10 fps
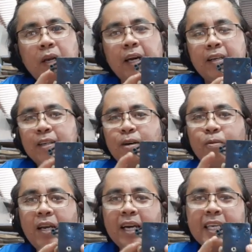wala,
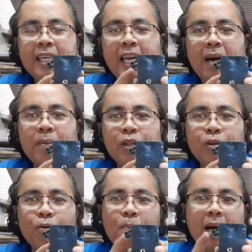walang kinalaman
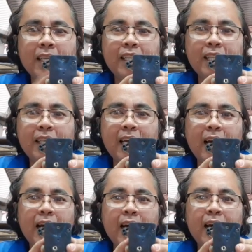to kung bakit hindi na
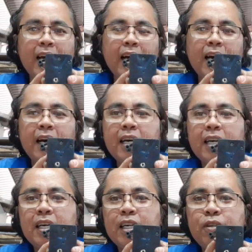
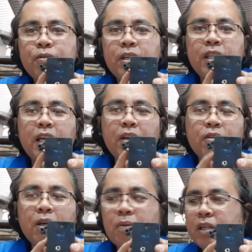yung ano
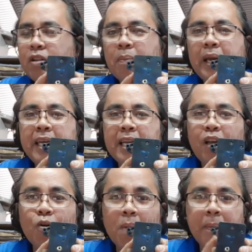tawag nito mahinang
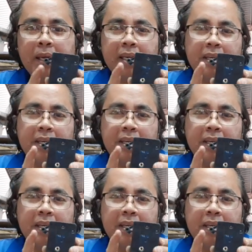lumamig.